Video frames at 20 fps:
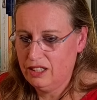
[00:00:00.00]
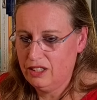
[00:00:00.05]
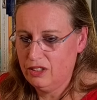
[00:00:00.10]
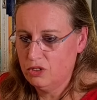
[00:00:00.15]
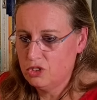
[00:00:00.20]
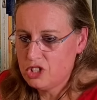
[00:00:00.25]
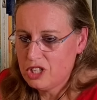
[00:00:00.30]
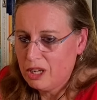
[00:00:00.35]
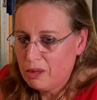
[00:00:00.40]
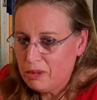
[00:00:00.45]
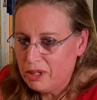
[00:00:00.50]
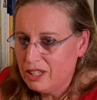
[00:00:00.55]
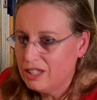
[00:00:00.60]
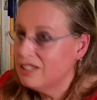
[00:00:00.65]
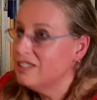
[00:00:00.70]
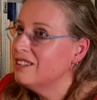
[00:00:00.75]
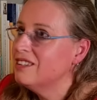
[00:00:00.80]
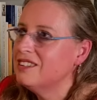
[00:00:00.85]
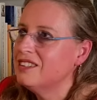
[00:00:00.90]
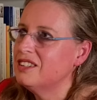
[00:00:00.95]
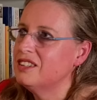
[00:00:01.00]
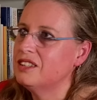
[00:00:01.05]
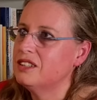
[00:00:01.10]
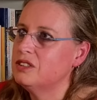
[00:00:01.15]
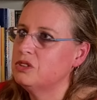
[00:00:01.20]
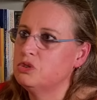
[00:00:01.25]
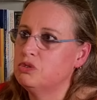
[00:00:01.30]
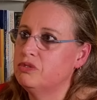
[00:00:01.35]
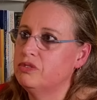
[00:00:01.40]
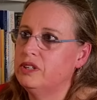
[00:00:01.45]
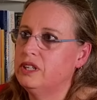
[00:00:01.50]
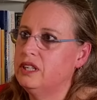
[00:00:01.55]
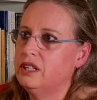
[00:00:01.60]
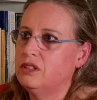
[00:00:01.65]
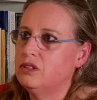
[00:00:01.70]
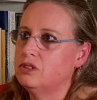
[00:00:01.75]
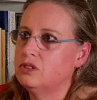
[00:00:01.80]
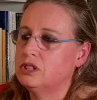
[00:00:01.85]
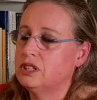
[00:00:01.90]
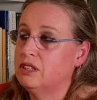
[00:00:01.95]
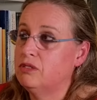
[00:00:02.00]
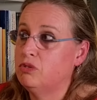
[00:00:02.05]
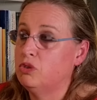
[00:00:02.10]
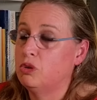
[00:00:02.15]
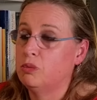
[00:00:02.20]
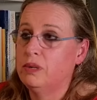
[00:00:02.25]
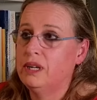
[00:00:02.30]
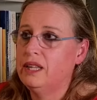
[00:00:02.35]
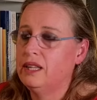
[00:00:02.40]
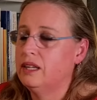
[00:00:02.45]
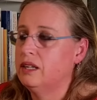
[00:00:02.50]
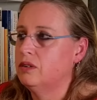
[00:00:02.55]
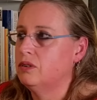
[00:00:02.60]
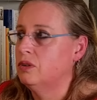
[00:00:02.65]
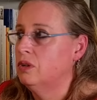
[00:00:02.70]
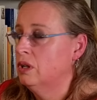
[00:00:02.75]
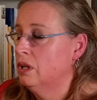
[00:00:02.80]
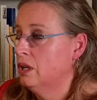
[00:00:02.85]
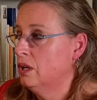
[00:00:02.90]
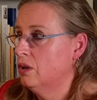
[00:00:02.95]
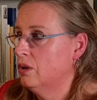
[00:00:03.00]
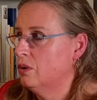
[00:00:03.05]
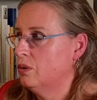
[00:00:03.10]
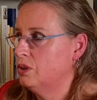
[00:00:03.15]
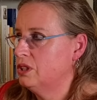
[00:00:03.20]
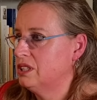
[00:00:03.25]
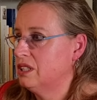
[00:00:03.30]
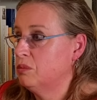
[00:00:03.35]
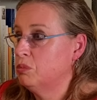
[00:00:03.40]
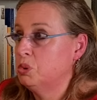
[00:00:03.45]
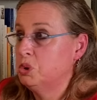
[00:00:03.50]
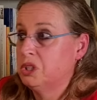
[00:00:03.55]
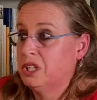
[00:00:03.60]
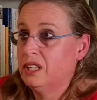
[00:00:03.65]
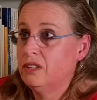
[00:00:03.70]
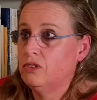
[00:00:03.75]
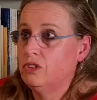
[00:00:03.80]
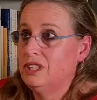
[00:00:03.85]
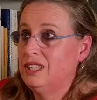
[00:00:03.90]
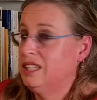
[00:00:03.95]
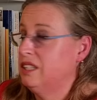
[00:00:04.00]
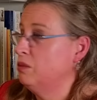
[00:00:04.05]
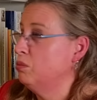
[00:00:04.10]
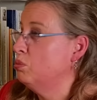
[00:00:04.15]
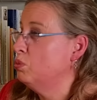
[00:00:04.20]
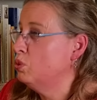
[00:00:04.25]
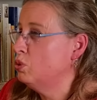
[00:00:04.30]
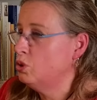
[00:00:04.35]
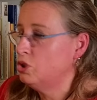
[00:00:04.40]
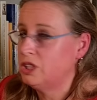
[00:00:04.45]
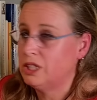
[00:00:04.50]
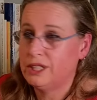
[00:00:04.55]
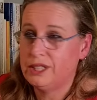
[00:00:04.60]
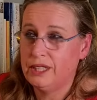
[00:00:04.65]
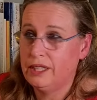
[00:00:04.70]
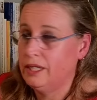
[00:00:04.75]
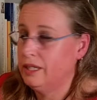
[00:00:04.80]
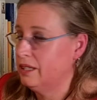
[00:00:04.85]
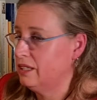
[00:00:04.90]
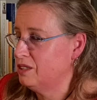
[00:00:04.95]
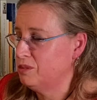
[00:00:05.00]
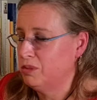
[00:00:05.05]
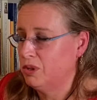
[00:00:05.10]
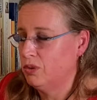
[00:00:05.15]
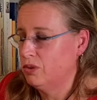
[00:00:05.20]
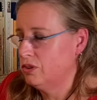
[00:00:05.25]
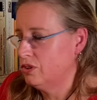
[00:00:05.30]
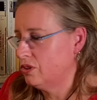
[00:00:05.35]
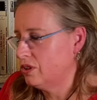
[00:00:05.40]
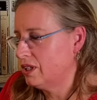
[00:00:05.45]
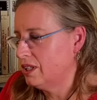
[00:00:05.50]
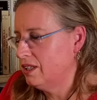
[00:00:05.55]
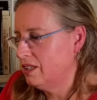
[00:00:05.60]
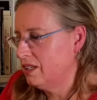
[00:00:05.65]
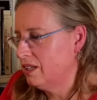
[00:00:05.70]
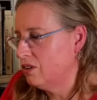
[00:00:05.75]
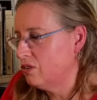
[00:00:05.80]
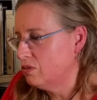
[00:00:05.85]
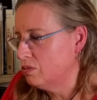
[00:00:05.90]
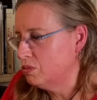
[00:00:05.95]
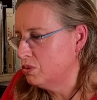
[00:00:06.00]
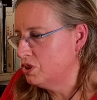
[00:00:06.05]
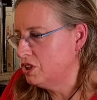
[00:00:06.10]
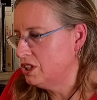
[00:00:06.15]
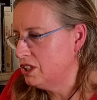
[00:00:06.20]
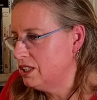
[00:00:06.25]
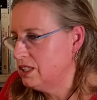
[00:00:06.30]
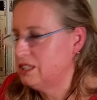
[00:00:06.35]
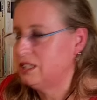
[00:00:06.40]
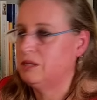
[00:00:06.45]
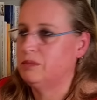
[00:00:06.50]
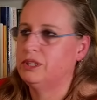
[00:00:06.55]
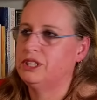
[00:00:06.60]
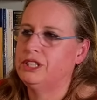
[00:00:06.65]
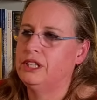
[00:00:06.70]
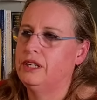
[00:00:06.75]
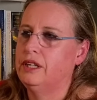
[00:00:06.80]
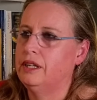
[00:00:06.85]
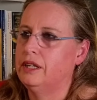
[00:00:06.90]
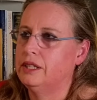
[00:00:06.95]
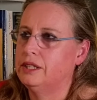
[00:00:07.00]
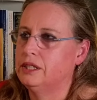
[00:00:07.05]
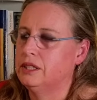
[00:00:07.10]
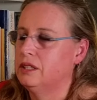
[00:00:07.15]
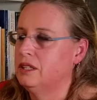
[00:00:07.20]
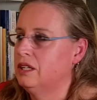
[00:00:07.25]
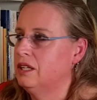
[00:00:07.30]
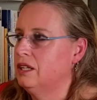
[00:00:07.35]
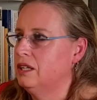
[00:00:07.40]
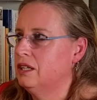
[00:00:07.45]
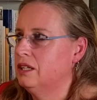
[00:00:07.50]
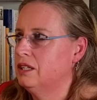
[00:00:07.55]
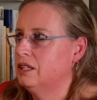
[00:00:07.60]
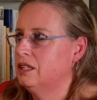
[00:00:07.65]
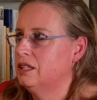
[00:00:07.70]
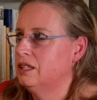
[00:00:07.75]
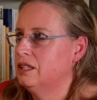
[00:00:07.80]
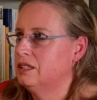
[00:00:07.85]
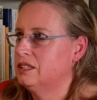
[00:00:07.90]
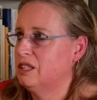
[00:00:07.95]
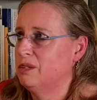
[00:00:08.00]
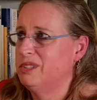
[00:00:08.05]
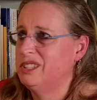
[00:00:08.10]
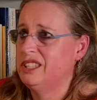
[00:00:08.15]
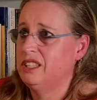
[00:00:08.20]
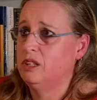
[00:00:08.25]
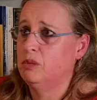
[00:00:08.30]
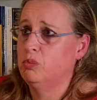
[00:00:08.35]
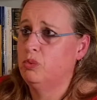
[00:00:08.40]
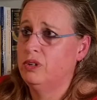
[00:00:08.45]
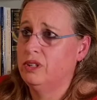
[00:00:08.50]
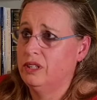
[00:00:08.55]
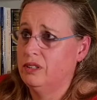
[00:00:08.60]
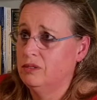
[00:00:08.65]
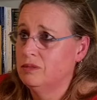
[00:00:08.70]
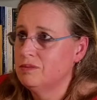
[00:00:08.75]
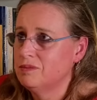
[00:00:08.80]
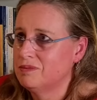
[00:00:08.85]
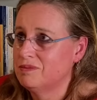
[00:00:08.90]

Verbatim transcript: no saben, su fe no está formada o, están buscando y tienen muchas heridas, me encuentro gente con muchísimas heridas, sabes si quien pueda, ¿no?